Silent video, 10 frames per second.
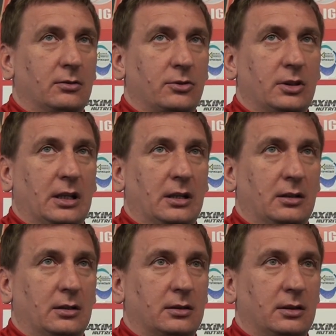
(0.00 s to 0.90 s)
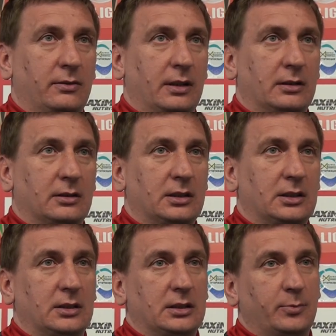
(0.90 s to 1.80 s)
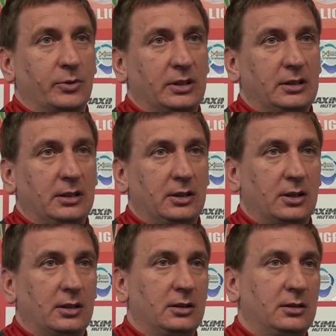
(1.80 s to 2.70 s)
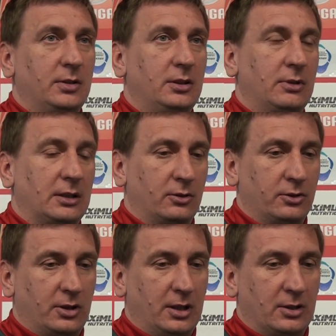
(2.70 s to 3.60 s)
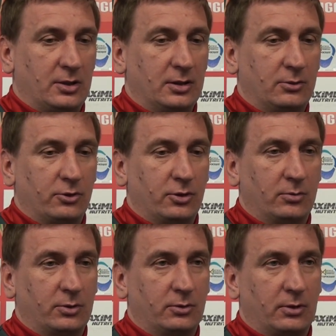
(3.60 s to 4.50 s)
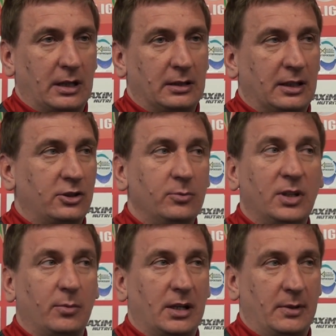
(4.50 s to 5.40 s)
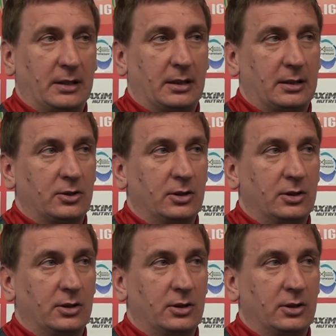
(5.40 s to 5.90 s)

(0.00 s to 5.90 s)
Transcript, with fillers: drużyna Gryfa z pozycji jesieni zmieniła to, że, że jest drużyną, która traci mniej bramek, tak?